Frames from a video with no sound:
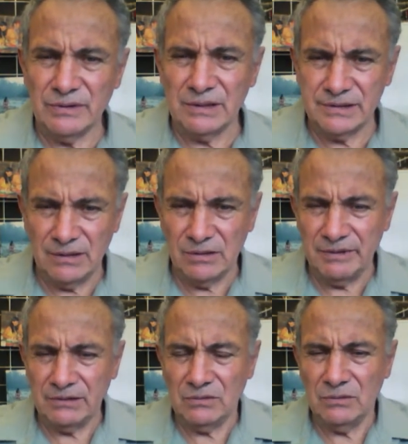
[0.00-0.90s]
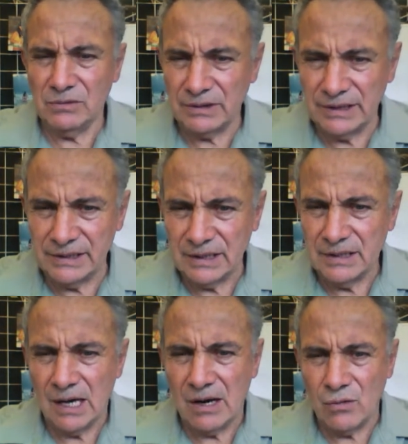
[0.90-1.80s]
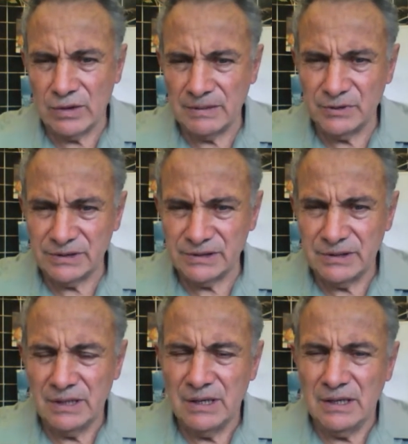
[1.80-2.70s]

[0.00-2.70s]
del siglo XXI que ahora pues